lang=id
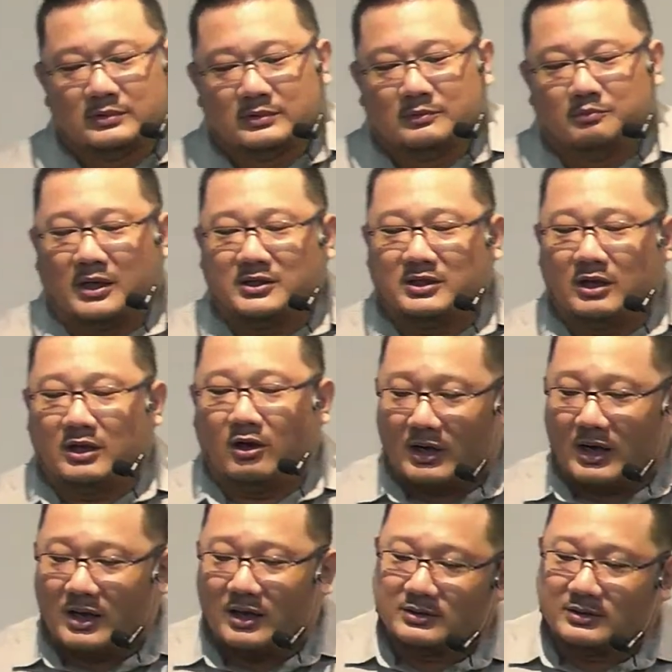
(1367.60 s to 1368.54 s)
Banyak
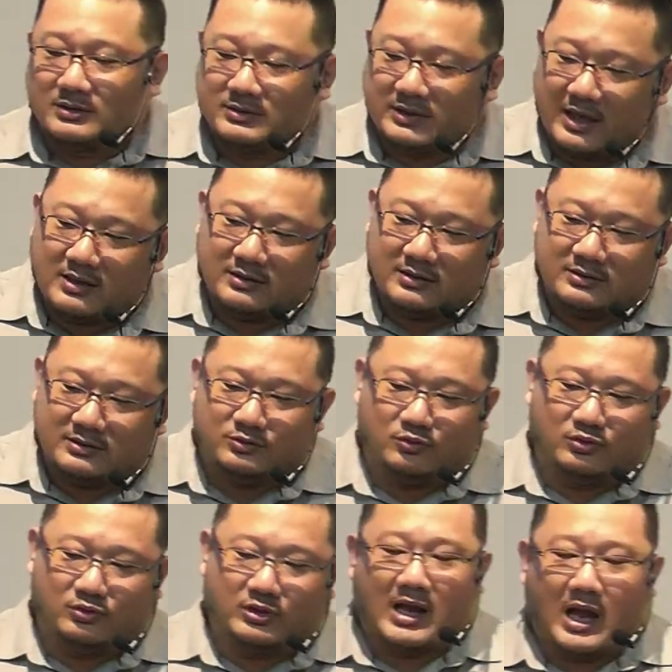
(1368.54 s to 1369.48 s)
orang ya
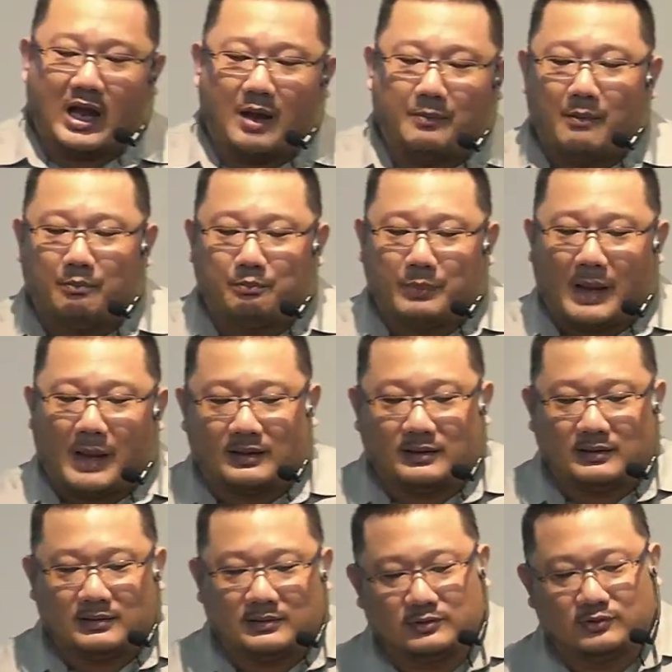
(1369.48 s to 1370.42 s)
sudah gak
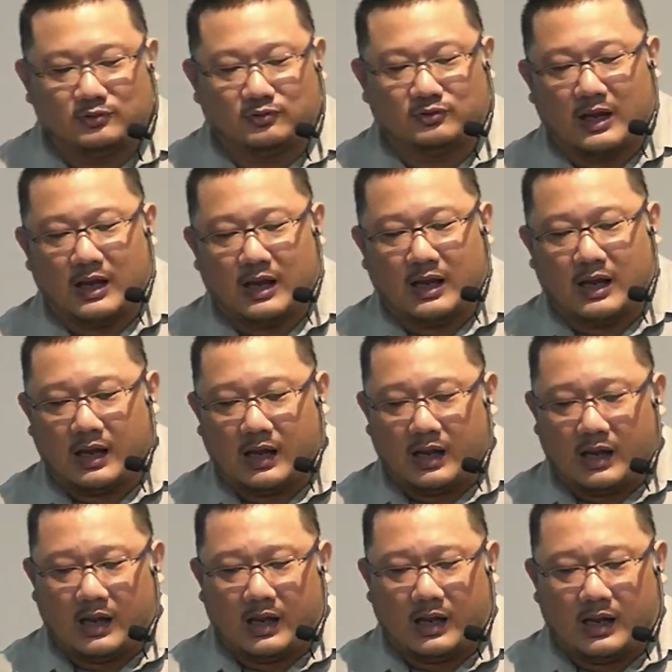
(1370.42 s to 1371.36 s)
mapan, sudah
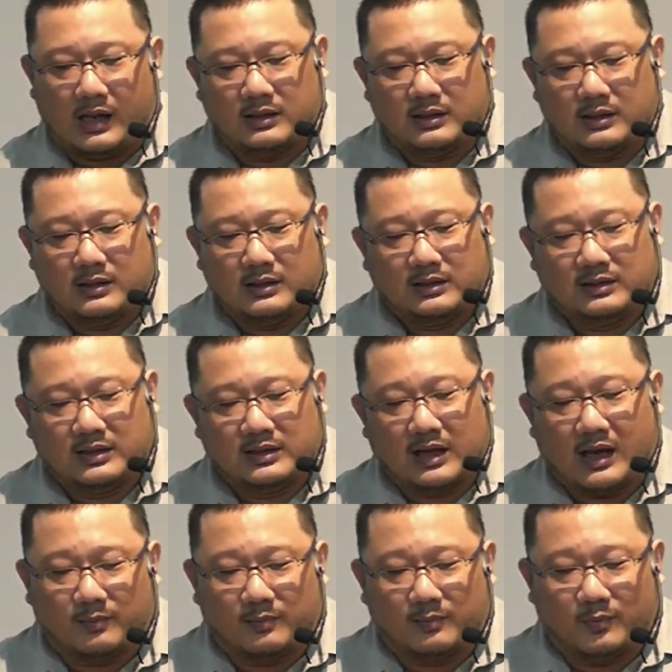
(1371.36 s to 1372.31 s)
gak
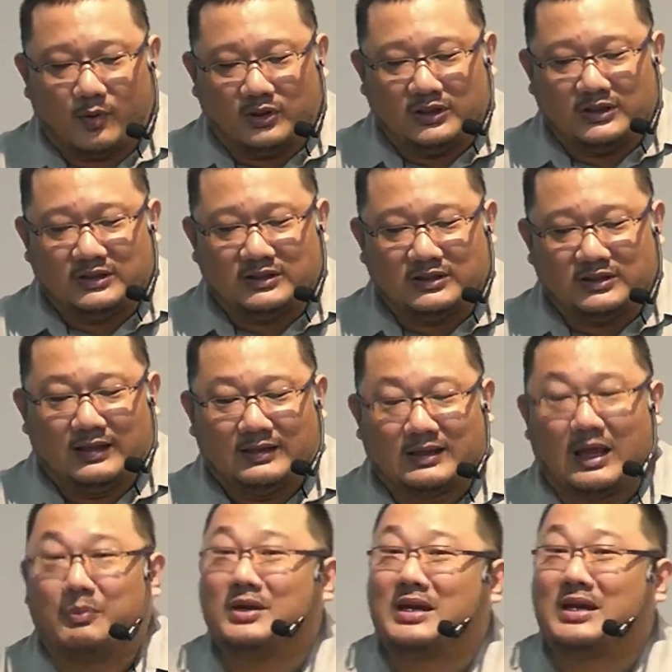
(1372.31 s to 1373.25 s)
harmonis,
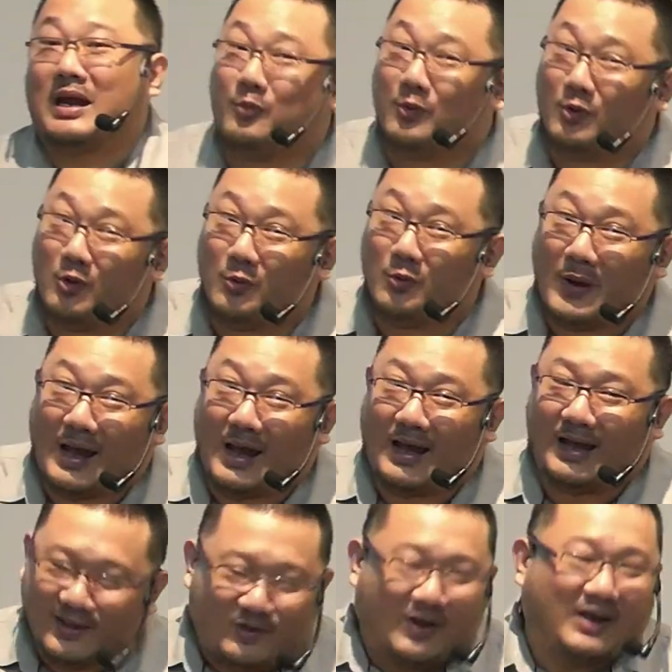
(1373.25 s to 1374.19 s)
tapi tidak mau berubah,
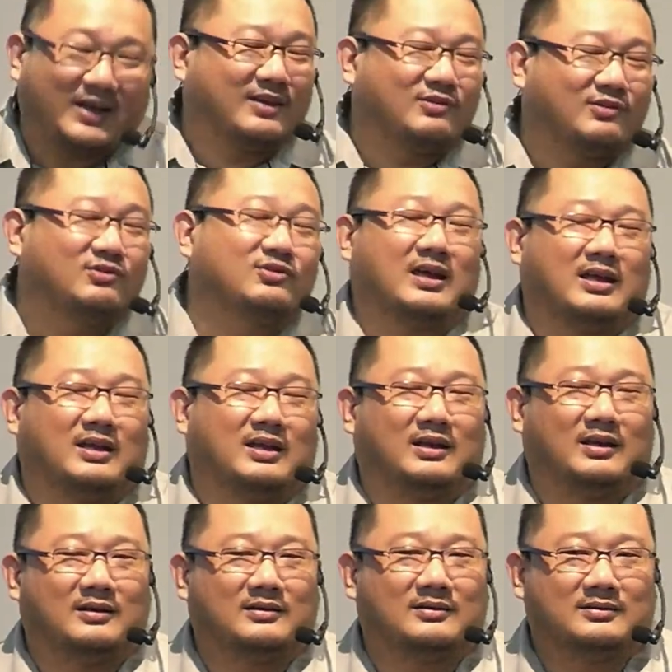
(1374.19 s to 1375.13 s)
itu aneh juga.
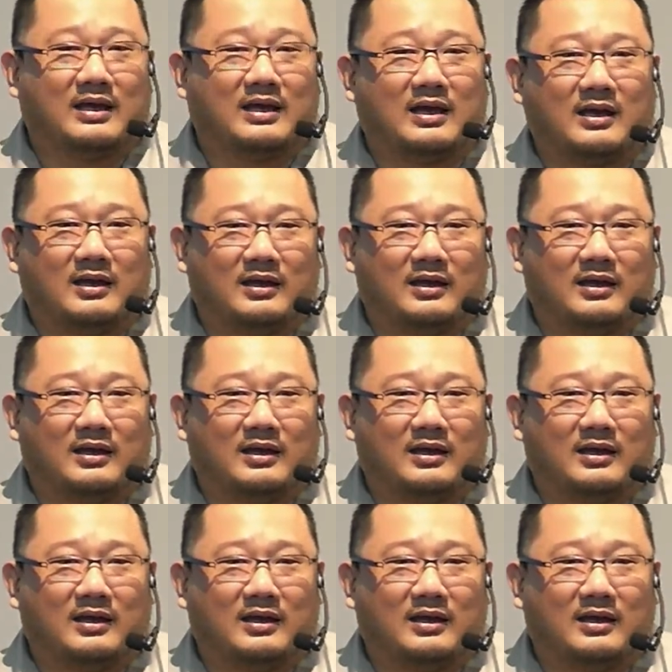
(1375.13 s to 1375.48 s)
Ya,